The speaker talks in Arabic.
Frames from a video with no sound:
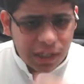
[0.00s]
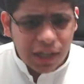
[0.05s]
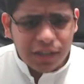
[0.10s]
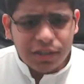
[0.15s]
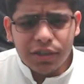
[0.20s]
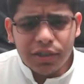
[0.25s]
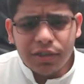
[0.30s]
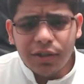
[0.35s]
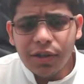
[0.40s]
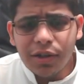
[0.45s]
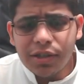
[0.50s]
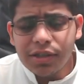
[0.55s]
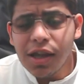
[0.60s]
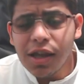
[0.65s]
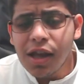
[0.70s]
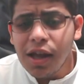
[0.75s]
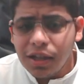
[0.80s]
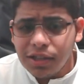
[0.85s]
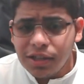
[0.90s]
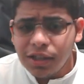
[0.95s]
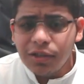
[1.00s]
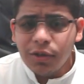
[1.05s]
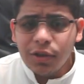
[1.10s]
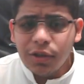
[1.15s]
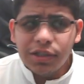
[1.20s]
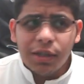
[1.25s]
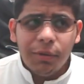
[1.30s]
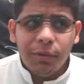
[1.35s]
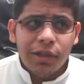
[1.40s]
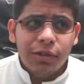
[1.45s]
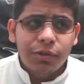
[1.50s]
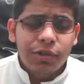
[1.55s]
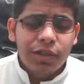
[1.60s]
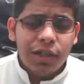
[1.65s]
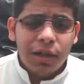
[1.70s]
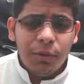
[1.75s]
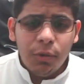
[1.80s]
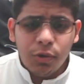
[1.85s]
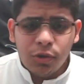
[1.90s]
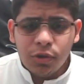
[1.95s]
سنت او اس سنت او اس طبعا
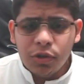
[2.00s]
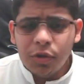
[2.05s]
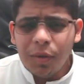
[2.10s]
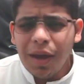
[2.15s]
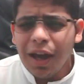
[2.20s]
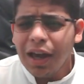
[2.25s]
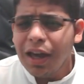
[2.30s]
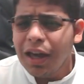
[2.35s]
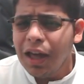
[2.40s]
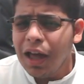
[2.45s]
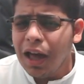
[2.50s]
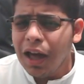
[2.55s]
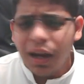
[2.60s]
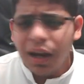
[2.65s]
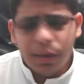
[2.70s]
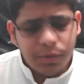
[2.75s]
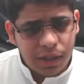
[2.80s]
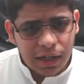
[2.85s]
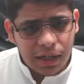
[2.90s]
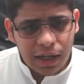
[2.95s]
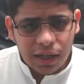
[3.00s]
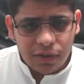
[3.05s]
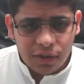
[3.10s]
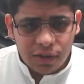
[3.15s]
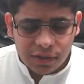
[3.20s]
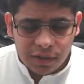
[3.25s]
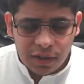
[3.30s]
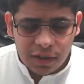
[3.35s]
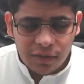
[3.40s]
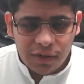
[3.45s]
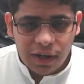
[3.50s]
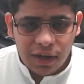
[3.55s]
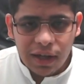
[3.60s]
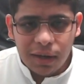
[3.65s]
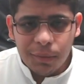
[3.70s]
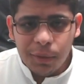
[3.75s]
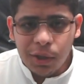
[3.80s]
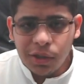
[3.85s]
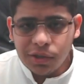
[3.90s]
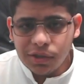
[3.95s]
توزيعها موجوده باغلب شركات الاستضافه
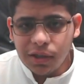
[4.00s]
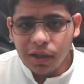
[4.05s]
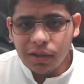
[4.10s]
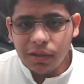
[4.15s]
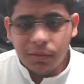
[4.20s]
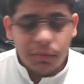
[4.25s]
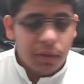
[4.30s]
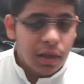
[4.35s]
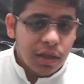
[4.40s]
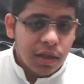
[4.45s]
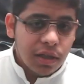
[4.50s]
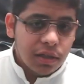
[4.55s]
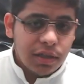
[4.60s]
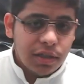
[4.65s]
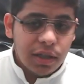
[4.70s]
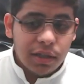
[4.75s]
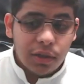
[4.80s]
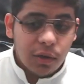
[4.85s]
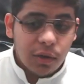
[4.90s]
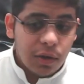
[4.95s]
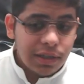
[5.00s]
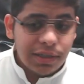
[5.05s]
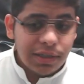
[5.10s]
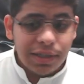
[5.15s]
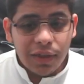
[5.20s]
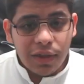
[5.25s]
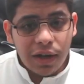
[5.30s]
العالميه تستخدم سنت او اس نظرا